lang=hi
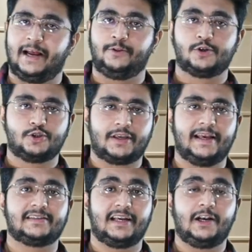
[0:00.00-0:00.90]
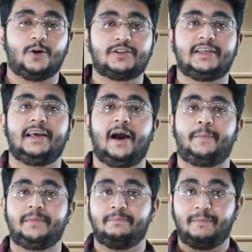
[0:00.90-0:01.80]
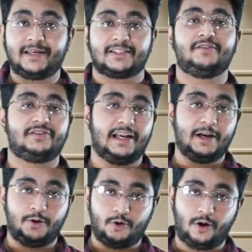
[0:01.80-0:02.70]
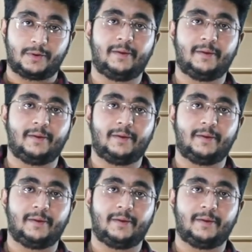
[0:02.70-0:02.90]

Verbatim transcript: एंड दोस्तों किया सेल्टोस की यहाँ पे मैसिव सेल ड्रॉप के